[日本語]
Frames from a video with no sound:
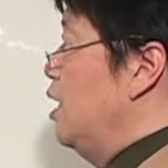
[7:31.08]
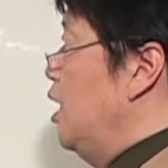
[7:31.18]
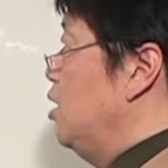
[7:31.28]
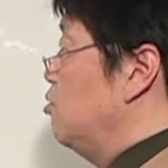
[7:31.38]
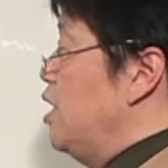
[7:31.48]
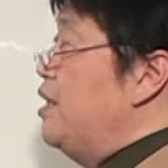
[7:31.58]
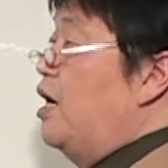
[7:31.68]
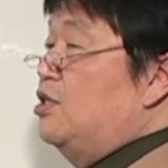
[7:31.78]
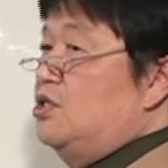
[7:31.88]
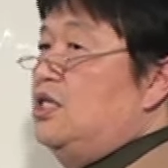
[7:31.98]
えーと、と7
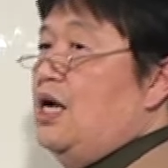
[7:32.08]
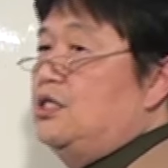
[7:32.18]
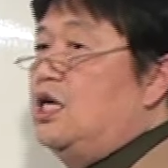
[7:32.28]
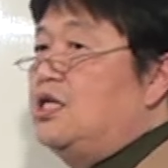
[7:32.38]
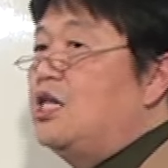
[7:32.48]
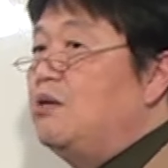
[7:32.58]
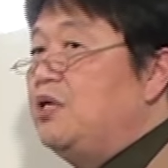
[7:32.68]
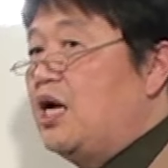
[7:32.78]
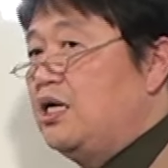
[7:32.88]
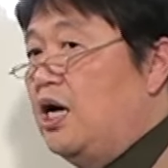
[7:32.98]
が好きだじゃあ7
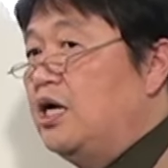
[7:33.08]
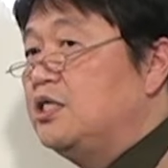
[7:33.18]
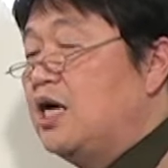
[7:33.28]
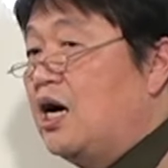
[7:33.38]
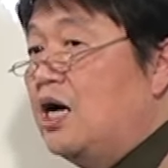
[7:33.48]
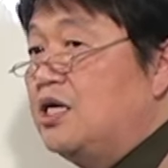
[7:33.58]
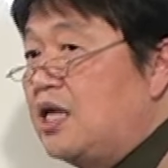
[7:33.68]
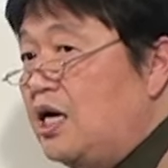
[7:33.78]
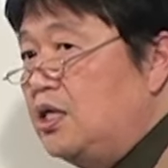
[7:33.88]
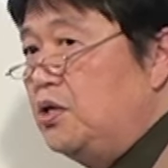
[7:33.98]
みたいな話が書き
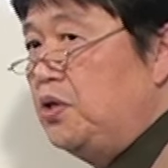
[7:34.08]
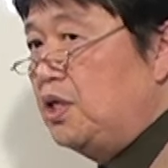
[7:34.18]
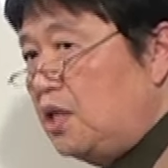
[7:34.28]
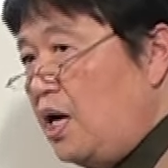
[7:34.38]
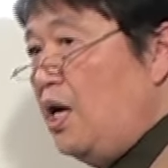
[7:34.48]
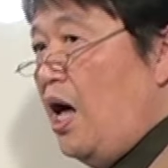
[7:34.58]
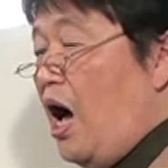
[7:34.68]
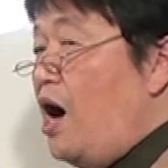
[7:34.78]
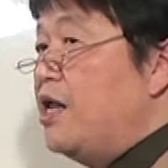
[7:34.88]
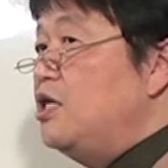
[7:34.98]
たいと言って
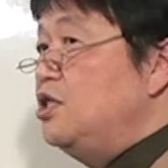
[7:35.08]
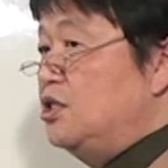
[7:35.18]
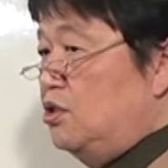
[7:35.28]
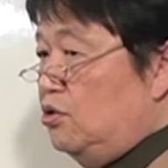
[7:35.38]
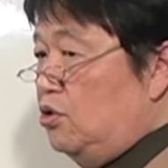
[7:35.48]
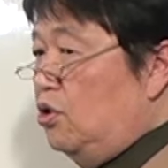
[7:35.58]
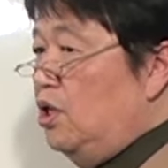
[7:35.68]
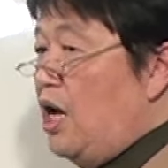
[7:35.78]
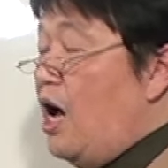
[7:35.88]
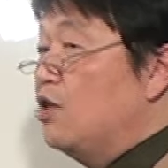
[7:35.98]
アレンジすると
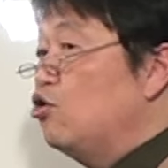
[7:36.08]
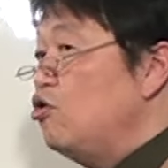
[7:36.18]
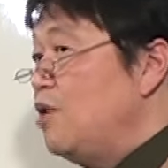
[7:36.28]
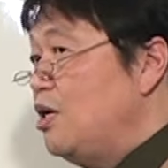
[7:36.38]
あっという